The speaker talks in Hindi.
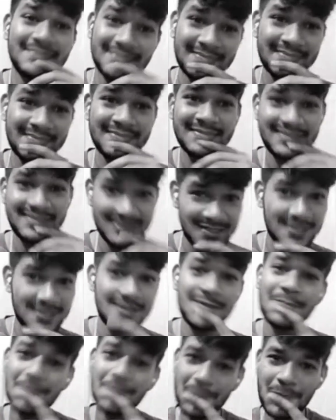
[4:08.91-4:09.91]

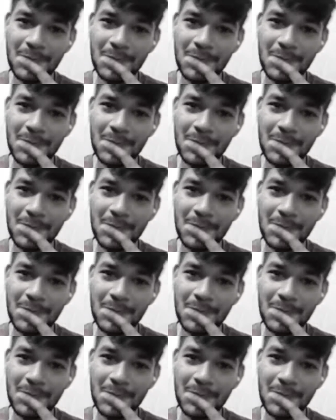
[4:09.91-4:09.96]
हम्म।